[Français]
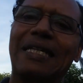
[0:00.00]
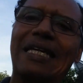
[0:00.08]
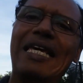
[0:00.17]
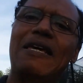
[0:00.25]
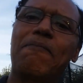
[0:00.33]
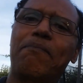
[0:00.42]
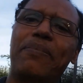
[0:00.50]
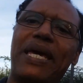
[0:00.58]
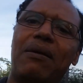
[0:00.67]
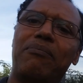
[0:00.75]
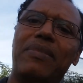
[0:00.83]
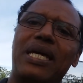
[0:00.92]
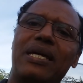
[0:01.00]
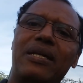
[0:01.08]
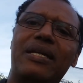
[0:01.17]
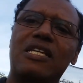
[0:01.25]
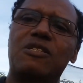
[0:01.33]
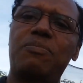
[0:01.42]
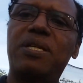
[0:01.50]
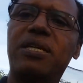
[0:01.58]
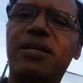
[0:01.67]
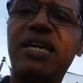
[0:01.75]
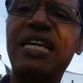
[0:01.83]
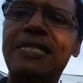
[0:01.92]
qui permet
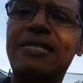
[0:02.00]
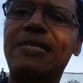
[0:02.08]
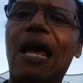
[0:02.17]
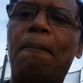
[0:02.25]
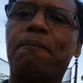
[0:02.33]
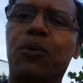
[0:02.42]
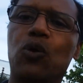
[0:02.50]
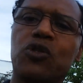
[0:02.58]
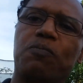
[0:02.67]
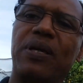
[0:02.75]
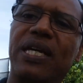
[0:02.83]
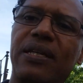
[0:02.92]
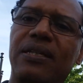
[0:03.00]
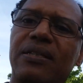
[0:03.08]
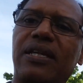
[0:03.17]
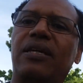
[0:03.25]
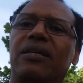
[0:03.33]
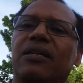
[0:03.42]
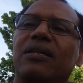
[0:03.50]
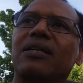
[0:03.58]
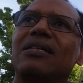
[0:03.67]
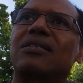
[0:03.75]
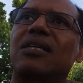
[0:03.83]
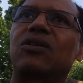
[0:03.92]
d'expliquer sa prospérité.
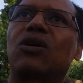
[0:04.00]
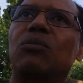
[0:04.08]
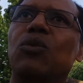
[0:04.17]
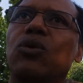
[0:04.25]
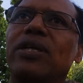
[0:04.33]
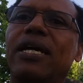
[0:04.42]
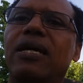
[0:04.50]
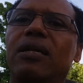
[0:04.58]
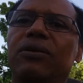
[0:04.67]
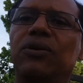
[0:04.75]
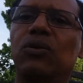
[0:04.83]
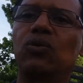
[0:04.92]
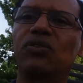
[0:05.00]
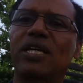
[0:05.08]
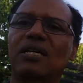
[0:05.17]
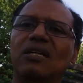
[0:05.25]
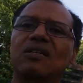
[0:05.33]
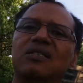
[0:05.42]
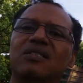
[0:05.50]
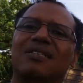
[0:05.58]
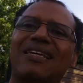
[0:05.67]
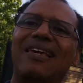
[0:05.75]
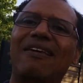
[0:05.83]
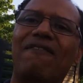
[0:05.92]
C'est un modèle de gouvernance
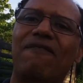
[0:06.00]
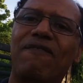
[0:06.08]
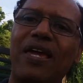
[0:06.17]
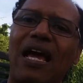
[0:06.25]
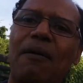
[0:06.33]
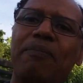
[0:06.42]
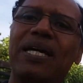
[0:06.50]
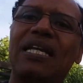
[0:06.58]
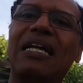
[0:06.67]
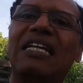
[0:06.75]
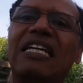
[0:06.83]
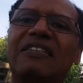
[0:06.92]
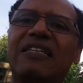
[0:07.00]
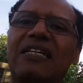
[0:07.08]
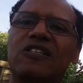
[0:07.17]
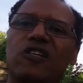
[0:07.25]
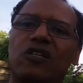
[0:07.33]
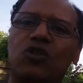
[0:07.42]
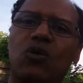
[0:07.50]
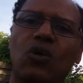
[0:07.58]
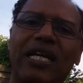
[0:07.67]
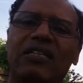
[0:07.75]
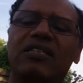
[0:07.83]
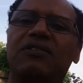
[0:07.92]
qui fait appel à l'intelligence
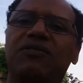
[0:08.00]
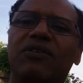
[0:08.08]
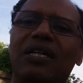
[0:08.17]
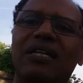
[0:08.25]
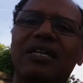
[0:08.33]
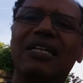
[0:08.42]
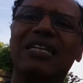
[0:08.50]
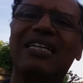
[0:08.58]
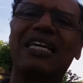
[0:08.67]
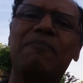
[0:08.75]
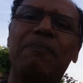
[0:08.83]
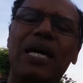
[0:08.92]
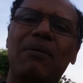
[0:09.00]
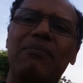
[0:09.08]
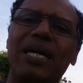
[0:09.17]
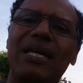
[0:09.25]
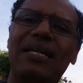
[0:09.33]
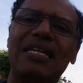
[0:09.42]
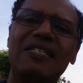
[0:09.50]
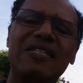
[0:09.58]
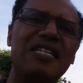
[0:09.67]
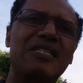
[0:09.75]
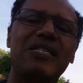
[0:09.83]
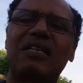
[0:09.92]
collective, qui permet les
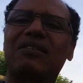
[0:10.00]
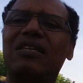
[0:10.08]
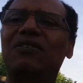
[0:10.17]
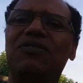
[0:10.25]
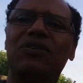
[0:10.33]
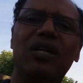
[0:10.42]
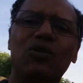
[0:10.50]
initiatives